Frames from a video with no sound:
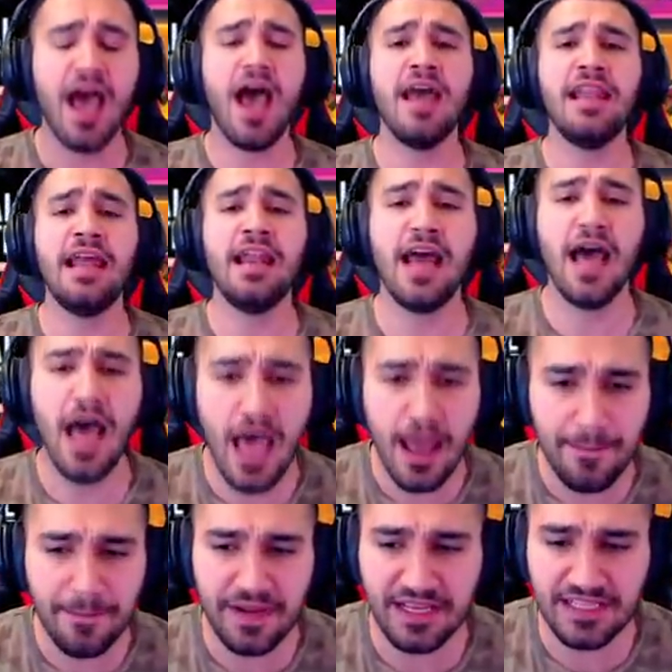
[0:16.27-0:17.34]
انا
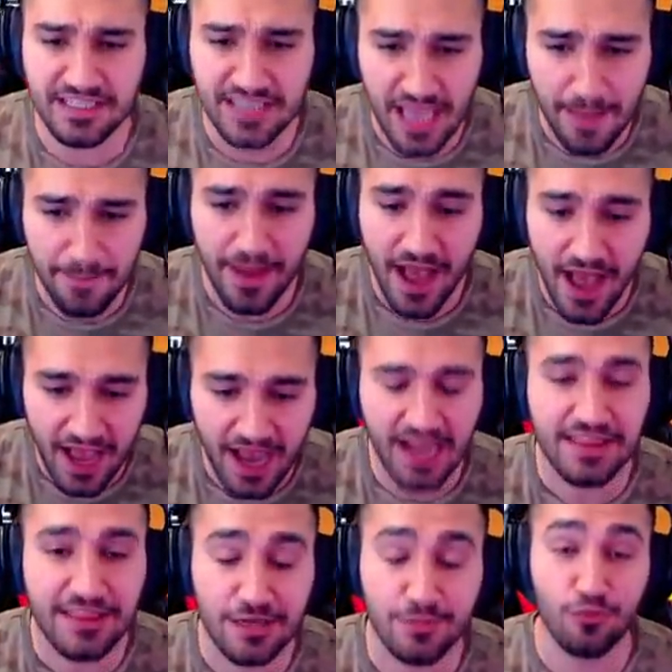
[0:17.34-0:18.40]
الان بحساب
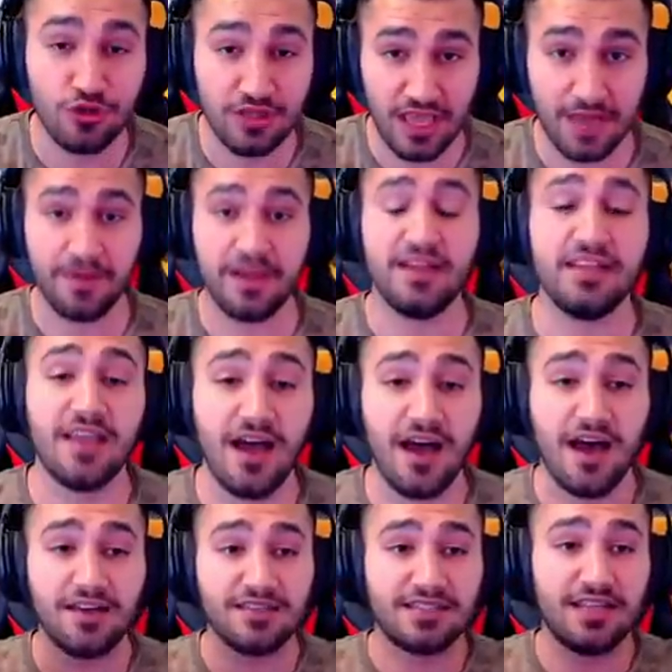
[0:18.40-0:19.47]
احد المتابعين يا
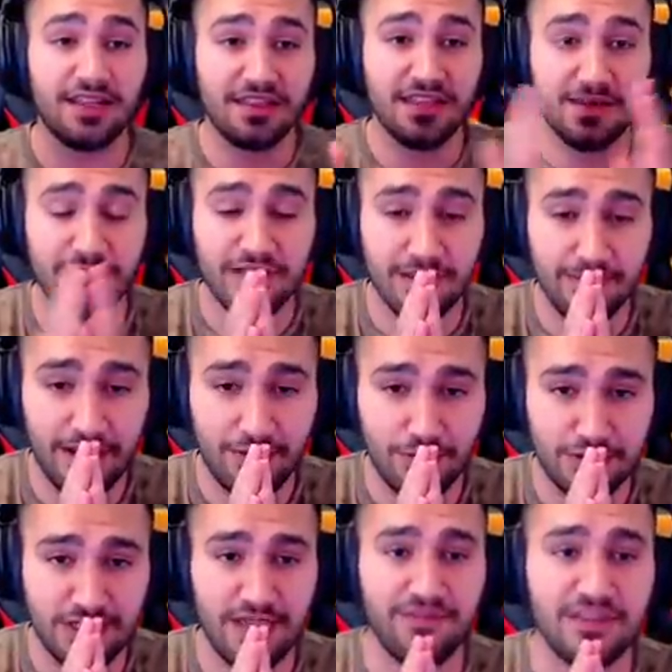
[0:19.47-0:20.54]
اساطير مثل ما
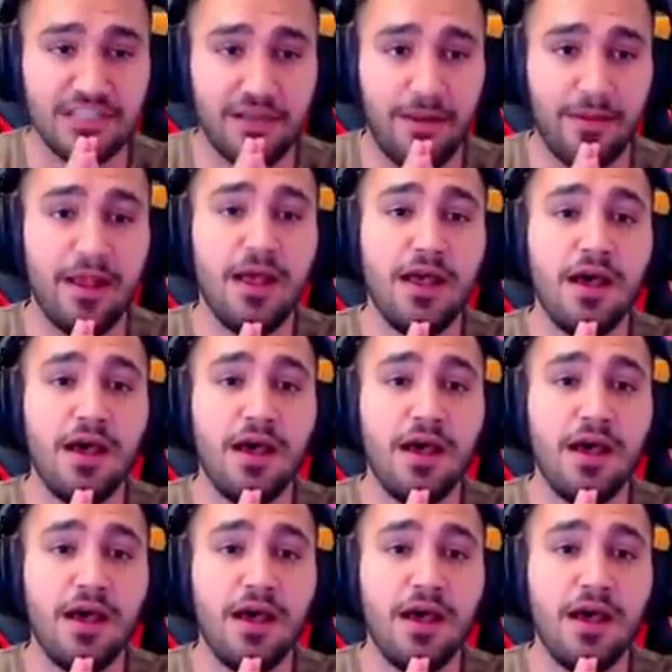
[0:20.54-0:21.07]
انتم شايفين شباب